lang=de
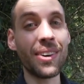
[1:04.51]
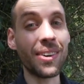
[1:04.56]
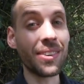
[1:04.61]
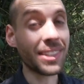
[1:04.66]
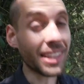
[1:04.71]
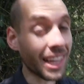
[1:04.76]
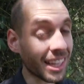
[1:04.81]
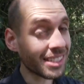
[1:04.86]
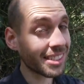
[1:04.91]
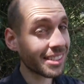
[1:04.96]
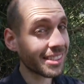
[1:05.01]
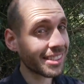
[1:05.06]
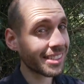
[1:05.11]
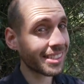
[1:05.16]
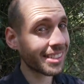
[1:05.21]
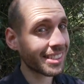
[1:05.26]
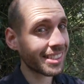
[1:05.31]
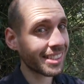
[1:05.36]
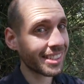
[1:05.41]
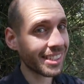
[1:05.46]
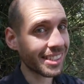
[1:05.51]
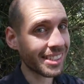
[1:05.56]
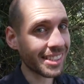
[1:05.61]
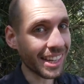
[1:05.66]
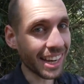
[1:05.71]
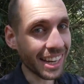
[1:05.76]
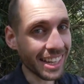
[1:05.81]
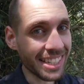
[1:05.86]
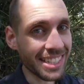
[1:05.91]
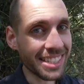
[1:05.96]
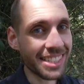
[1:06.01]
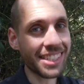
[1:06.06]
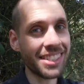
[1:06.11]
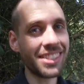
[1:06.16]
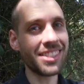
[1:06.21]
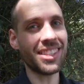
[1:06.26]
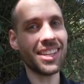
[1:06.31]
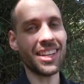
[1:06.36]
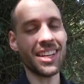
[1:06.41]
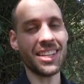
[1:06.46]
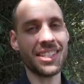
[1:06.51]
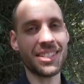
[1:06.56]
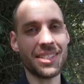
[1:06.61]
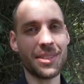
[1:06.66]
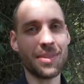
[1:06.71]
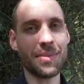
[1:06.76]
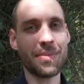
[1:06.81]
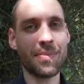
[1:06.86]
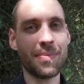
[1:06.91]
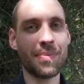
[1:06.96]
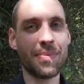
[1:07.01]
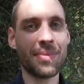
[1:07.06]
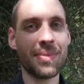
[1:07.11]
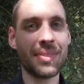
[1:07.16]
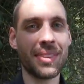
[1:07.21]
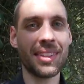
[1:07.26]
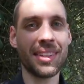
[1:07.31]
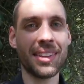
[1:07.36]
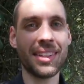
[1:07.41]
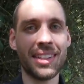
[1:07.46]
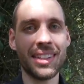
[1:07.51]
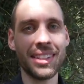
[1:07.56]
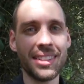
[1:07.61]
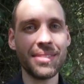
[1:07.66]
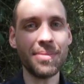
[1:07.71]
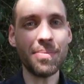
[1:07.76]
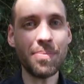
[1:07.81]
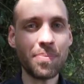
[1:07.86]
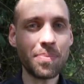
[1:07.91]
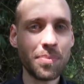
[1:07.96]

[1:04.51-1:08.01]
und das ist eine Synthese. Ja?